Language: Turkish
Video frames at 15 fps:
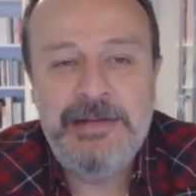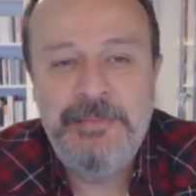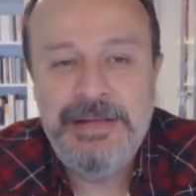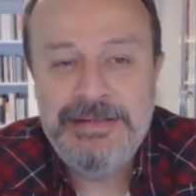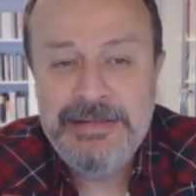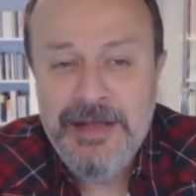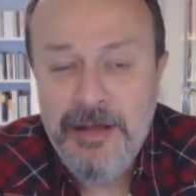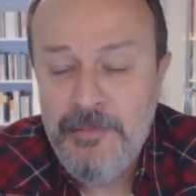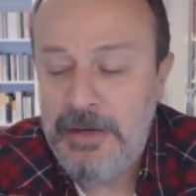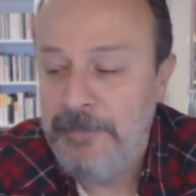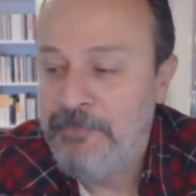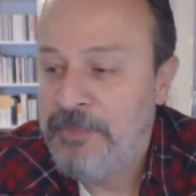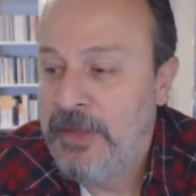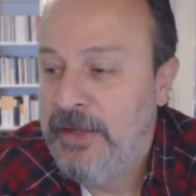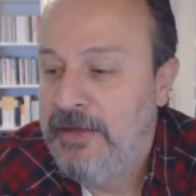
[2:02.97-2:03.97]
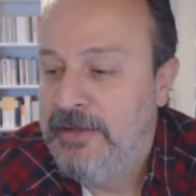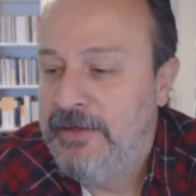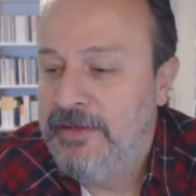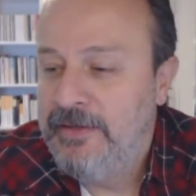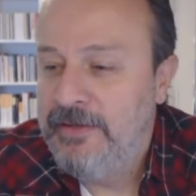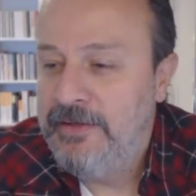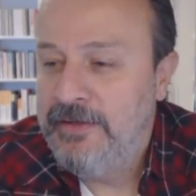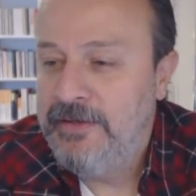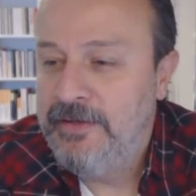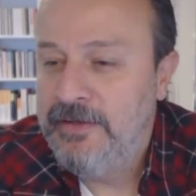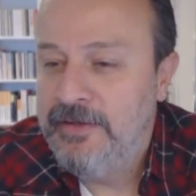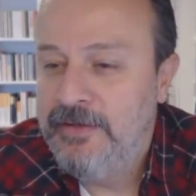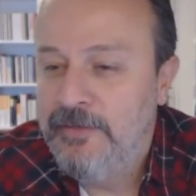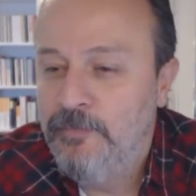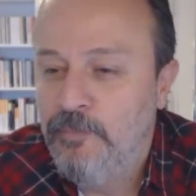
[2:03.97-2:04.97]
elbette ama e,
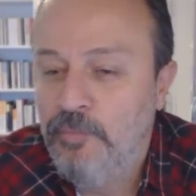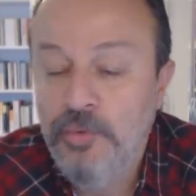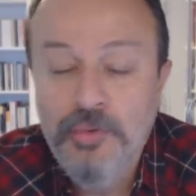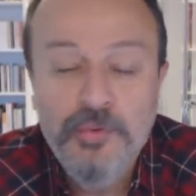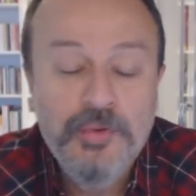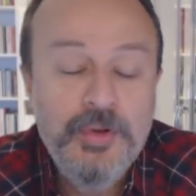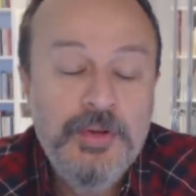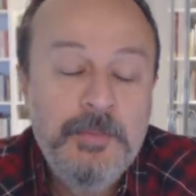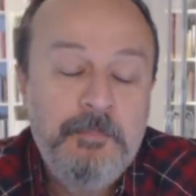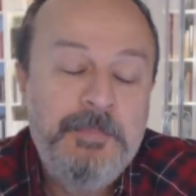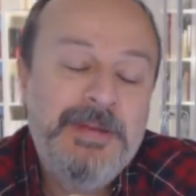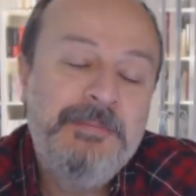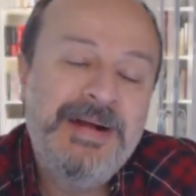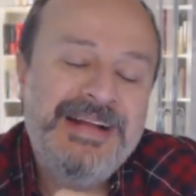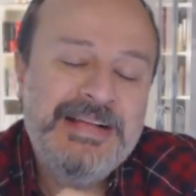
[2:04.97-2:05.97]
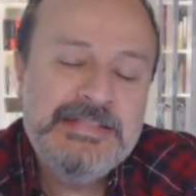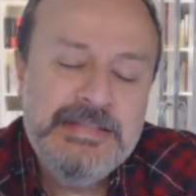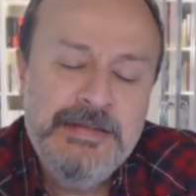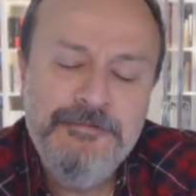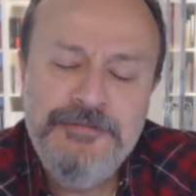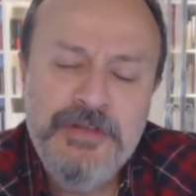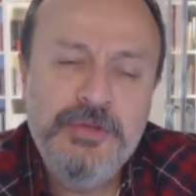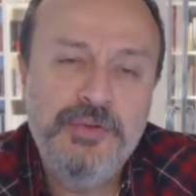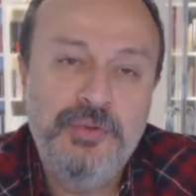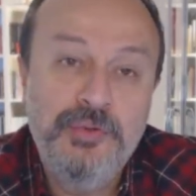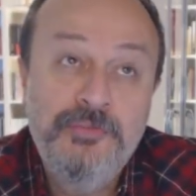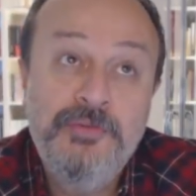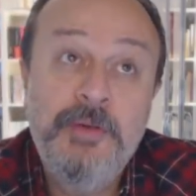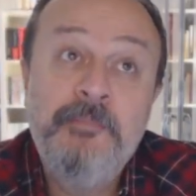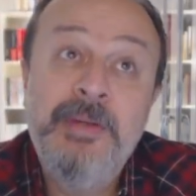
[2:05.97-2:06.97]
bu bir magazin
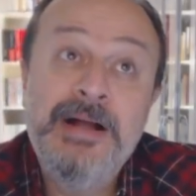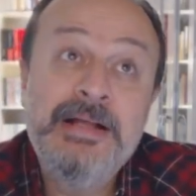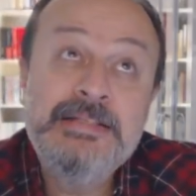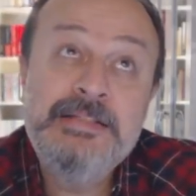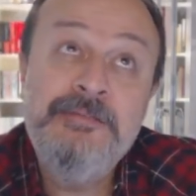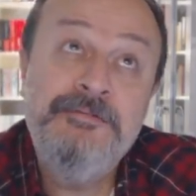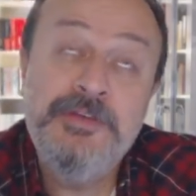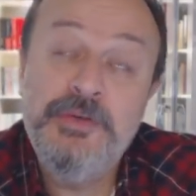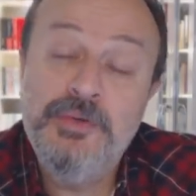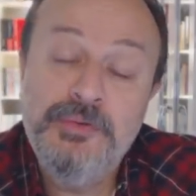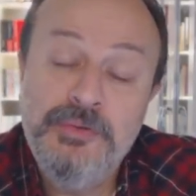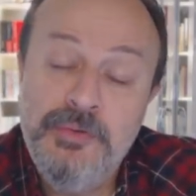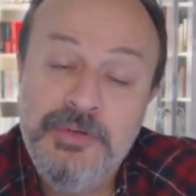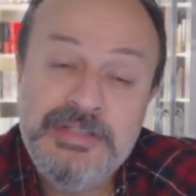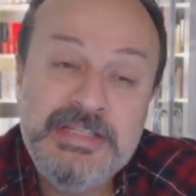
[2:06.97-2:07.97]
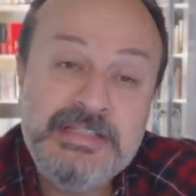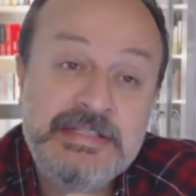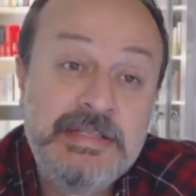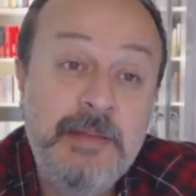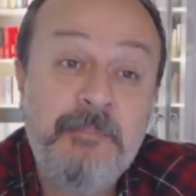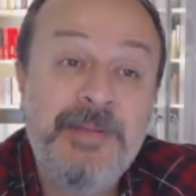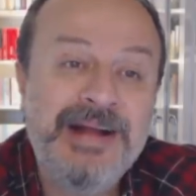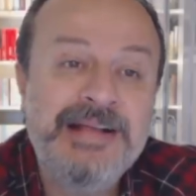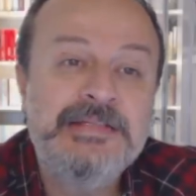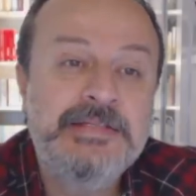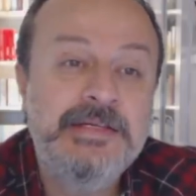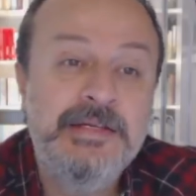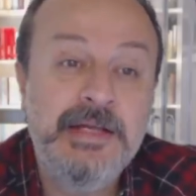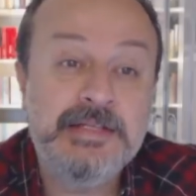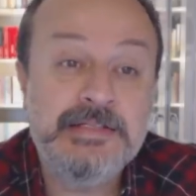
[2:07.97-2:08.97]
figürü ve magazin figürünün ötesinde
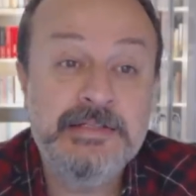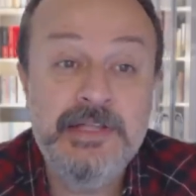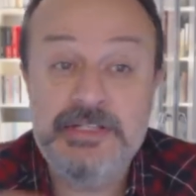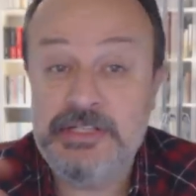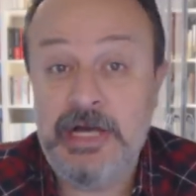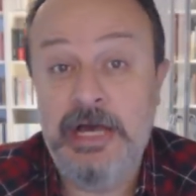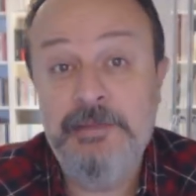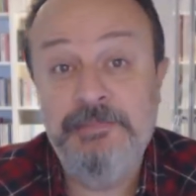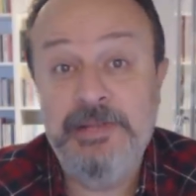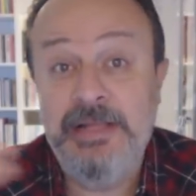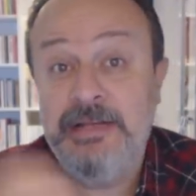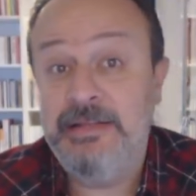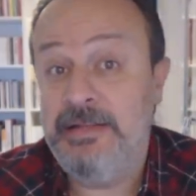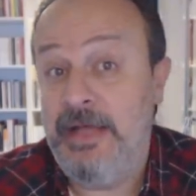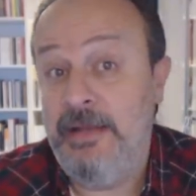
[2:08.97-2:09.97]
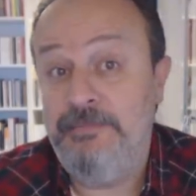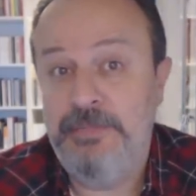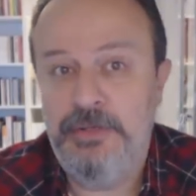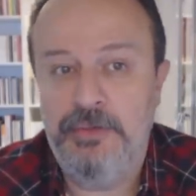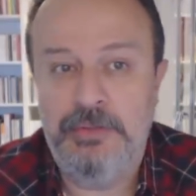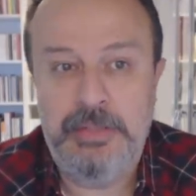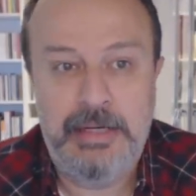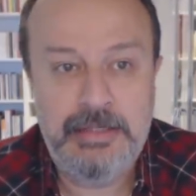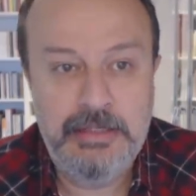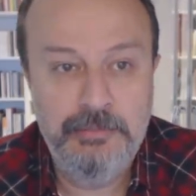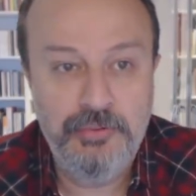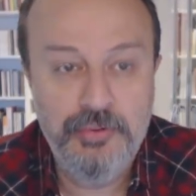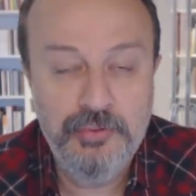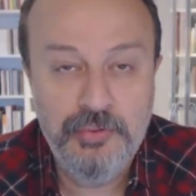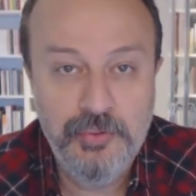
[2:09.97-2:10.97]
magazinin aslında sahiplerinden biri olarak ki
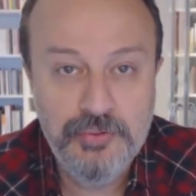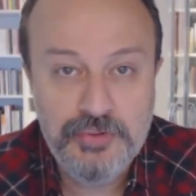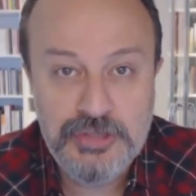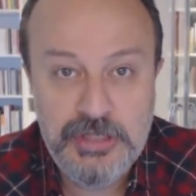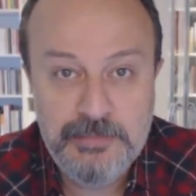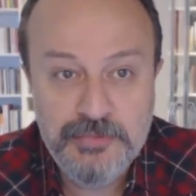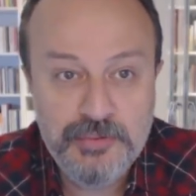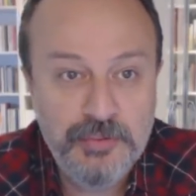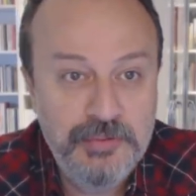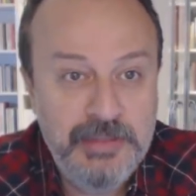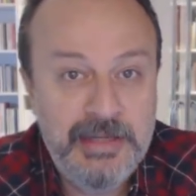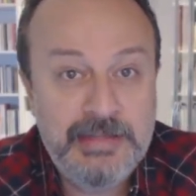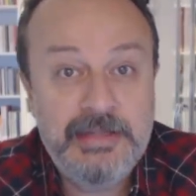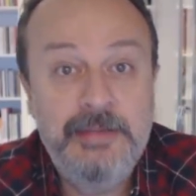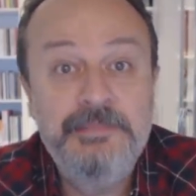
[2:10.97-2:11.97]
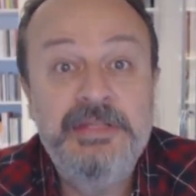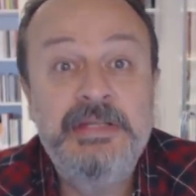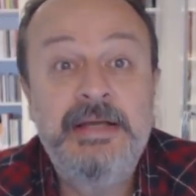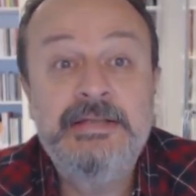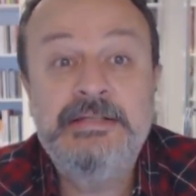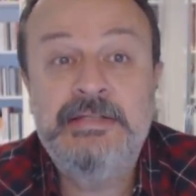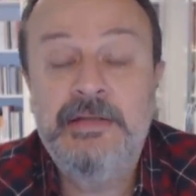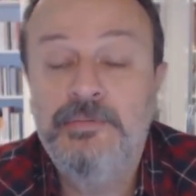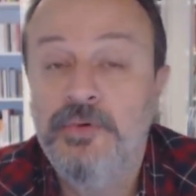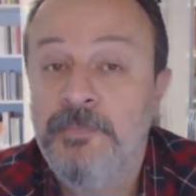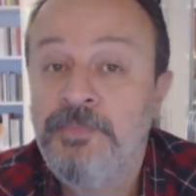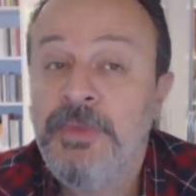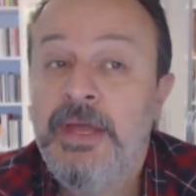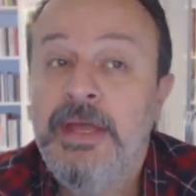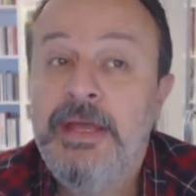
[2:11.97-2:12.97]
bugün konuşacağımız konulardan bir tanesi de bu.